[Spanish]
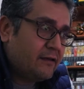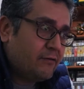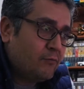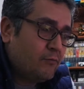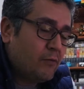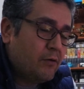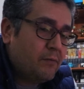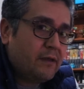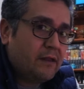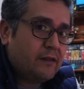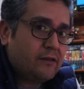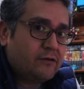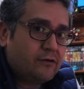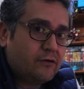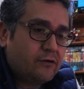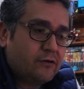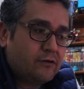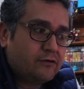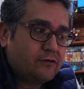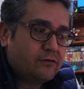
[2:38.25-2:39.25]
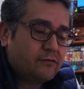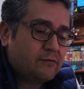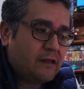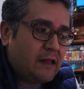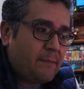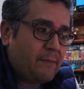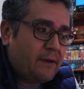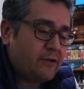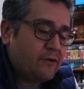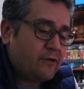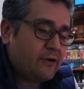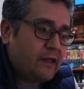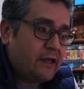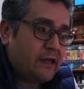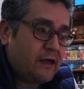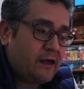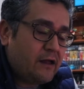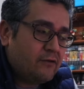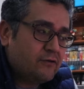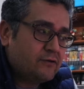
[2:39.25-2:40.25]
un momento la
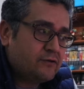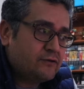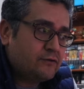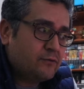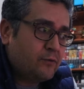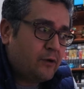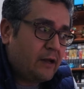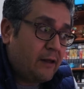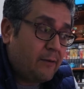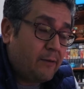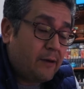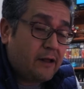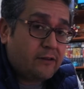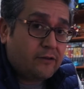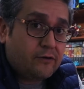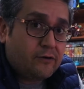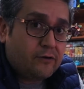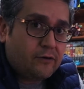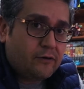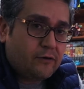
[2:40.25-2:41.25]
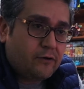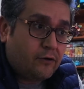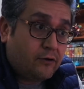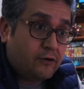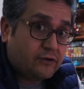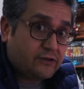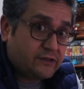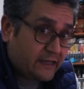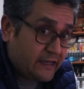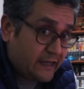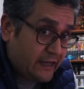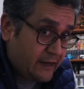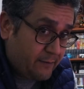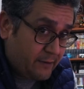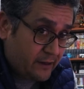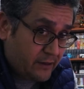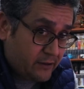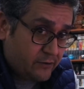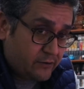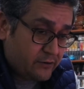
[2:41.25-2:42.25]
mayoría lo estuvo alabando o lo sigue
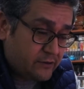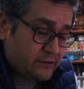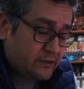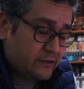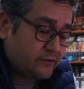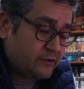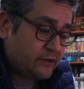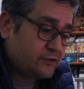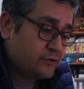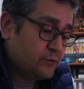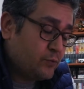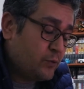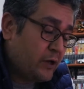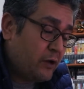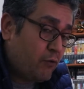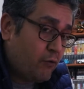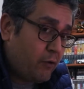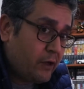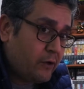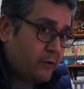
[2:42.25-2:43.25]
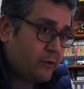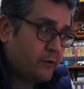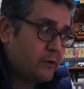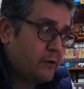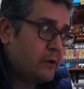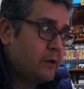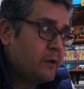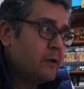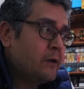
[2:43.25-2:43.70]
alabando diciendo que es un buen juego.